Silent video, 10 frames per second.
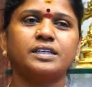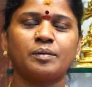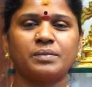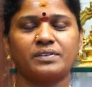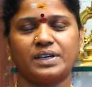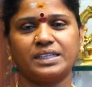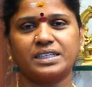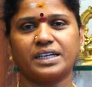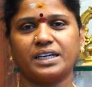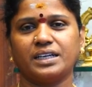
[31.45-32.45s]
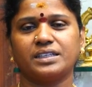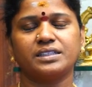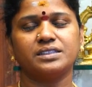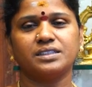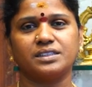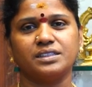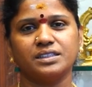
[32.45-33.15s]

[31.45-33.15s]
நம்ம விளக்கு கடையிலேருந்து